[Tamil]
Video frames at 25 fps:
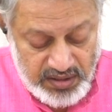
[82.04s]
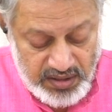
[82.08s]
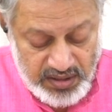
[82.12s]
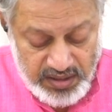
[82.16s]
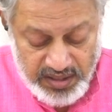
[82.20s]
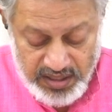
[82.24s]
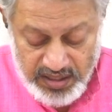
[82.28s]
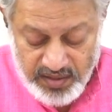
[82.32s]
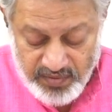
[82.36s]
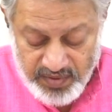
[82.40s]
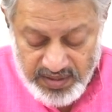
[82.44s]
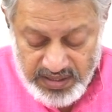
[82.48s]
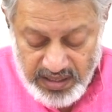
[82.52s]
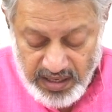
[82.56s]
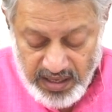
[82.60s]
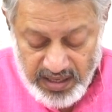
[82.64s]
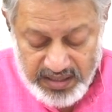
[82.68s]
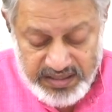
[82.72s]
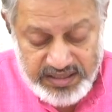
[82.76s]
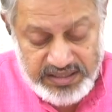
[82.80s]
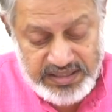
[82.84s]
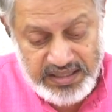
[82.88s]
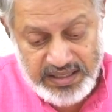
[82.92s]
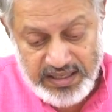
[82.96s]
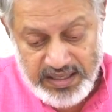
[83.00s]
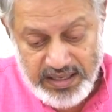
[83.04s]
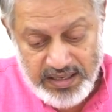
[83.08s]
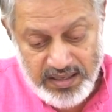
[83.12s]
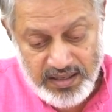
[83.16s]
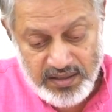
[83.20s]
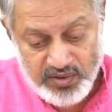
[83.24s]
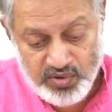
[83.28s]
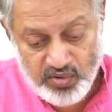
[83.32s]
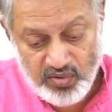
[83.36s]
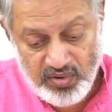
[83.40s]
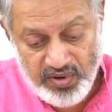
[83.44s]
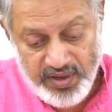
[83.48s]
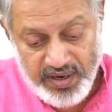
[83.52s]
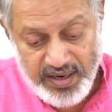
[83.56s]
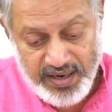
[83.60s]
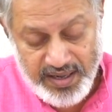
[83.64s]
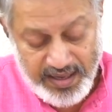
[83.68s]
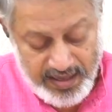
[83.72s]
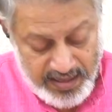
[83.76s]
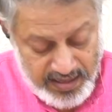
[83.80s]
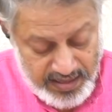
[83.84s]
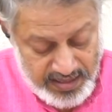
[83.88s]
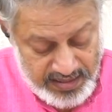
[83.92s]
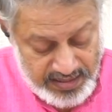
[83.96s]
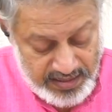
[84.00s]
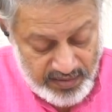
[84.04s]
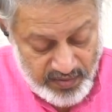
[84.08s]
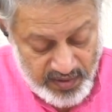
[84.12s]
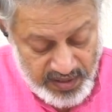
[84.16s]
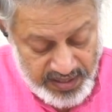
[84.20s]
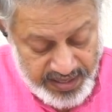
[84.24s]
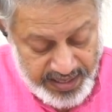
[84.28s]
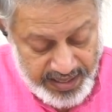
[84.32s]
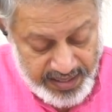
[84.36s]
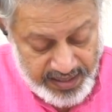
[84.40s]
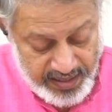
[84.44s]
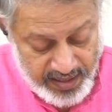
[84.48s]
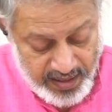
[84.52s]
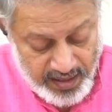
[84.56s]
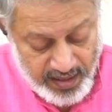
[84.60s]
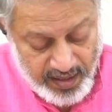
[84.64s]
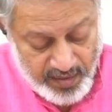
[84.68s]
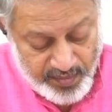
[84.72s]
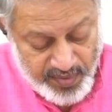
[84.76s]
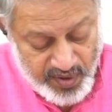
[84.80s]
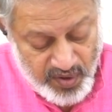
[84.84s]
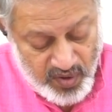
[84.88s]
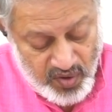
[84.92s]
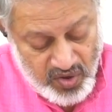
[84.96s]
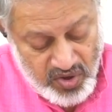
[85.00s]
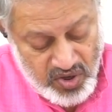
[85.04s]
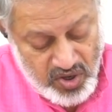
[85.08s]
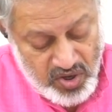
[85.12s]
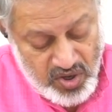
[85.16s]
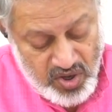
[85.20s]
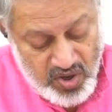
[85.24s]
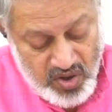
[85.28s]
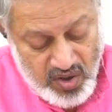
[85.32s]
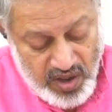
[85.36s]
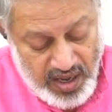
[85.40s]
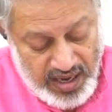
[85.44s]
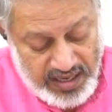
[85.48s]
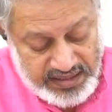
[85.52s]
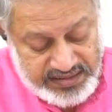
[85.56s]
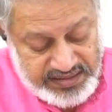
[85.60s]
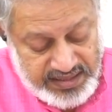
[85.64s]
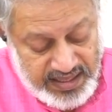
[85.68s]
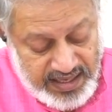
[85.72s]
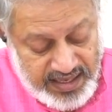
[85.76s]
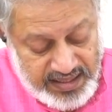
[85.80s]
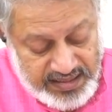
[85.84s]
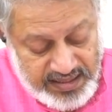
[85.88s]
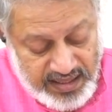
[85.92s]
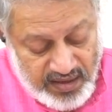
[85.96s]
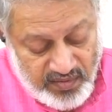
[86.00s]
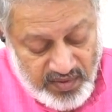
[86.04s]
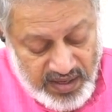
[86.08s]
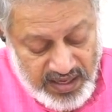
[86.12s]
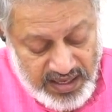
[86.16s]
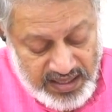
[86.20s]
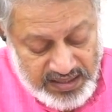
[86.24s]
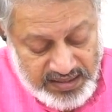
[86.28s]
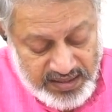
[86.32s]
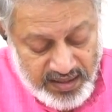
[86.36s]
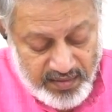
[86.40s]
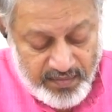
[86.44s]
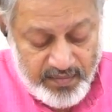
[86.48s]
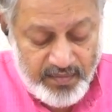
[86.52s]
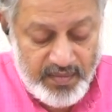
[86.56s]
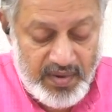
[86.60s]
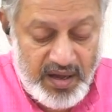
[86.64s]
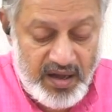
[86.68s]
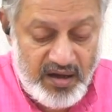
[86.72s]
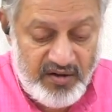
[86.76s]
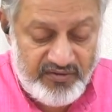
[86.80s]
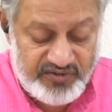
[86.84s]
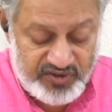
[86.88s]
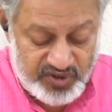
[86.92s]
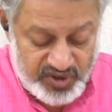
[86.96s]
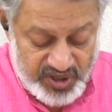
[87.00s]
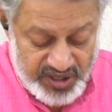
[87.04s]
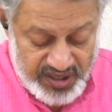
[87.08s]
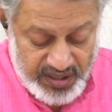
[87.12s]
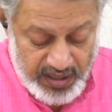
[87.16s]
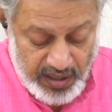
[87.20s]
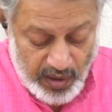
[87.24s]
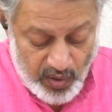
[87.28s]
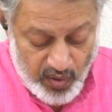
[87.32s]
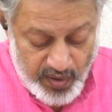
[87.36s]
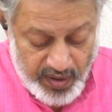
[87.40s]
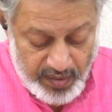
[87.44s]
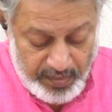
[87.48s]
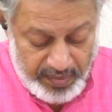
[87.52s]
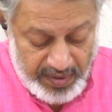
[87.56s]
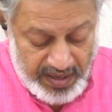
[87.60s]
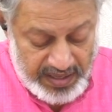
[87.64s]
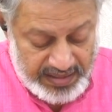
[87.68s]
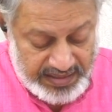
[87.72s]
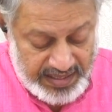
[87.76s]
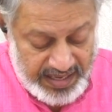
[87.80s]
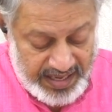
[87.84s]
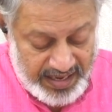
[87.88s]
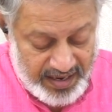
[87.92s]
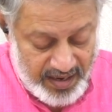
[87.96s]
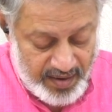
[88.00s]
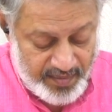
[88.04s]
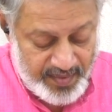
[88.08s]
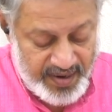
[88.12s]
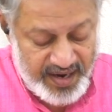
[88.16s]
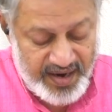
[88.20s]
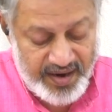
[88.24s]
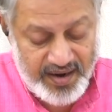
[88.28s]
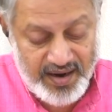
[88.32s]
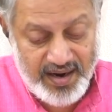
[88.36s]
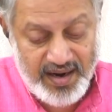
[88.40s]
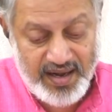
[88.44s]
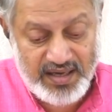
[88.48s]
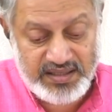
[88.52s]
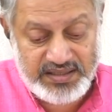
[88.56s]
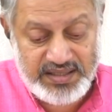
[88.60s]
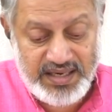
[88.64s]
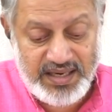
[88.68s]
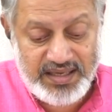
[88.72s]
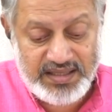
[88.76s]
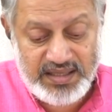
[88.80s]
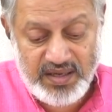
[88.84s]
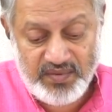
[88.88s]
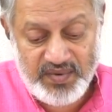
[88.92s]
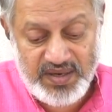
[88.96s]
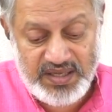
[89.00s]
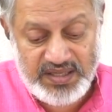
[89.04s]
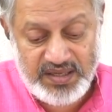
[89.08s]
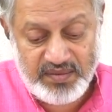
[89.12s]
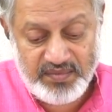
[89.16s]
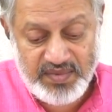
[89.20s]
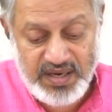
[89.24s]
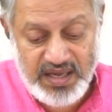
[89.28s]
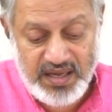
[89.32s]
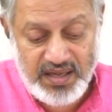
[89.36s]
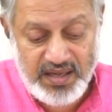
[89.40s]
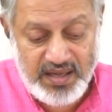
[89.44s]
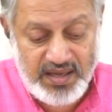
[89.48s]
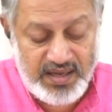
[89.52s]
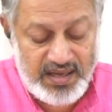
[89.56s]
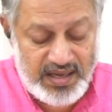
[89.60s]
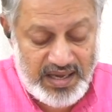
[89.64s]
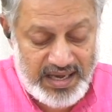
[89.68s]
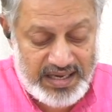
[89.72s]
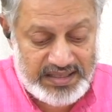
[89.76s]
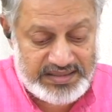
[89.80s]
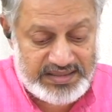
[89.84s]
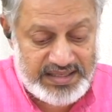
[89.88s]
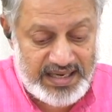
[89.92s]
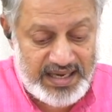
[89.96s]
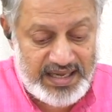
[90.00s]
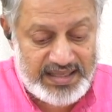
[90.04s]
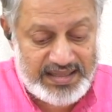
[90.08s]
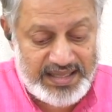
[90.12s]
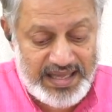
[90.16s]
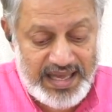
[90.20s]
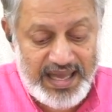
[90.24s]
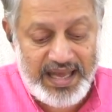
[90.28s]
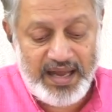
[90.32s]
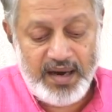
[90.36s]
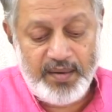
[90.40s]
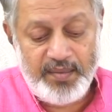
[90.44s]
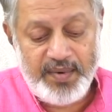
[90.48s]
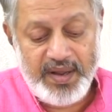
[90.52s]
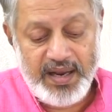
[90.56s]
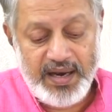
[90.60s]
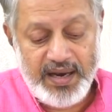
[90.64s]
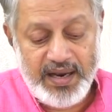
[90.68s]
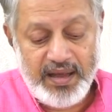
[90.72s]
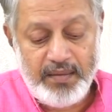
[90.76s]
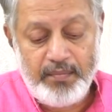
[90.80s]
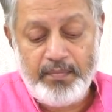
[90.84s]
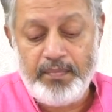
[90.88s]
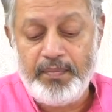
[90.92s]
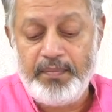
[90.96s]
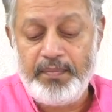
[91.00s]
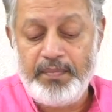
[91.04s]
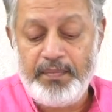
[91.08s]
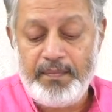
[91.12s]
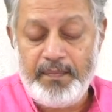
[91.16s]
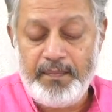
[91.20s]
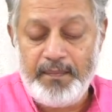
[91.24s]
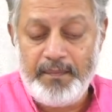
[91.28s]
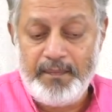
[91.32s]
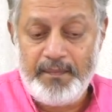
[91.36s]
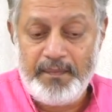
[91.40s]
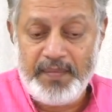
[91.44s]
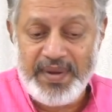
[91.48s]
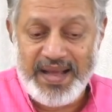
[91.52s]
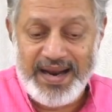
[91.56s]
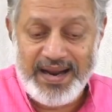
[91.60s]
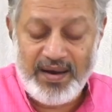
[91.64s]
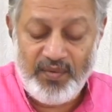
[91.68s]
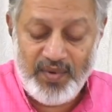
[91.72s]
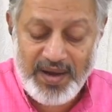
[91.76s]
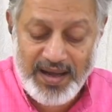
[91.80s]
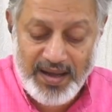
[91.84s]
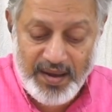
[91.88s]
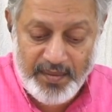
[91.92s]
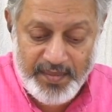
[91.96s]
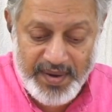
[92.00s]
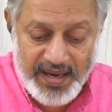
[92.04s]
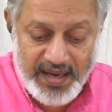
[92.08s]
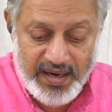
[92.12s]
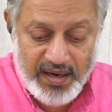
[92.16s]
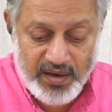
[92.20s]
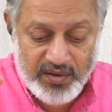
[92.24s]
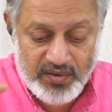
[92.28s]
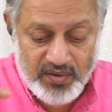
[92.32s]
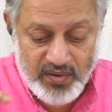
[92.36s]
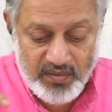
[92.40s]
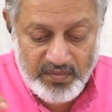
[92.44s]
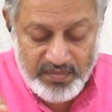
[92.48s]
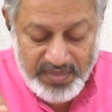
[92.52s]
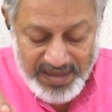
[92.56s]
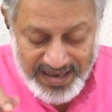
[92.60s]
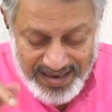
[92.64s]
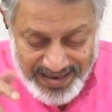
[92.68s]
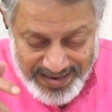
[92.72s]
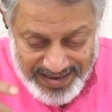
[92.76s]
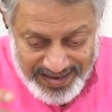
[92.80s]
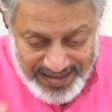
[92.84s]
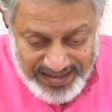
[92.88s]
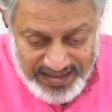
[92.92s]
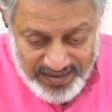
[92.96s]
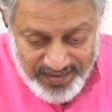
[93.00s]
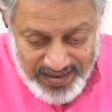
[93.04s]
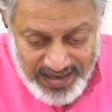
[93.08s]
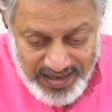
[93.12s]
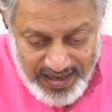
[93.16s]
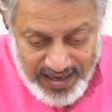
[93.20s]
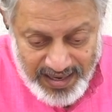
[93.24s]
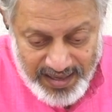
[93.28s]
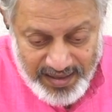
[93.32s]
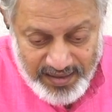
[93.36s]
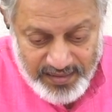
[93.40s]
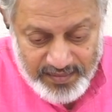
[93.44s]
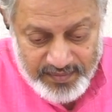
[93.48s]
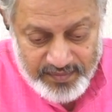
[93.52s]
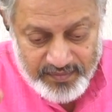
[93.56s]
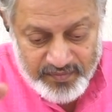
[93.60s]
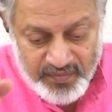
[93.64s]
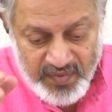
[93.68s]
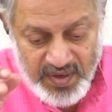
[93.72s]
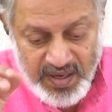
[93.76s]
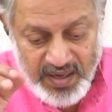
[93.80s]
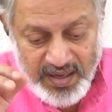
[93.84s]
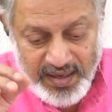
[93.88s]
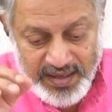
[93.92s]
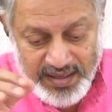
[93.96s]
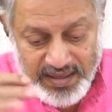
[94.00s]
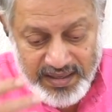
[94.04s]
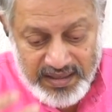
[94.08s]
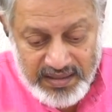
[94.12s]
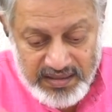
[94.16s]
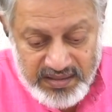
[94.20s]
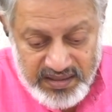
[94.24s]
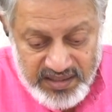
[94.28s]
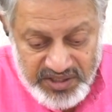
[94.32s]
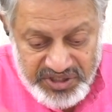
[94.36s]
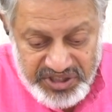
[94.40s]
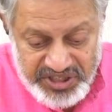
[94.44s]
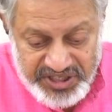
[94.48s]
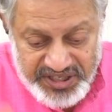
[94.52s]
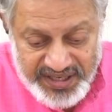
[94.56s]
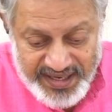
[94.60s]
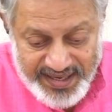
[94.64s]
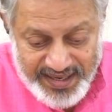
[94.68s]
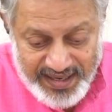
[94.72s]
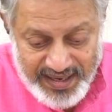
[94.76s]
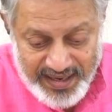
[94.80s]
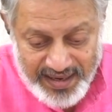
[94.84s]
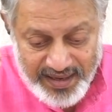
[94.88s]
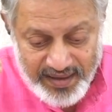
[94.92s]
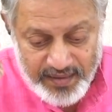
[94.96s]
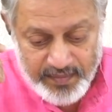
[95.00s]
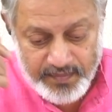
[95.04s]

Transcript: இது வந்து ஆதிசங்கரர் சொல்லியிருக்காரு அதை அவங்க கேட்கிறாங்க அப்புறம் அஜாதவாதம் ஆஃப் ஸ்ரீ கௌடபாதா அப்படின்றாங்க அஜாதவாதம்னா அஜாத அப்படின்னா பிறவாமைன்னு அர்த்தம் பிறக்காதவர்களே இங்க சிருஷ்டியே இல்லை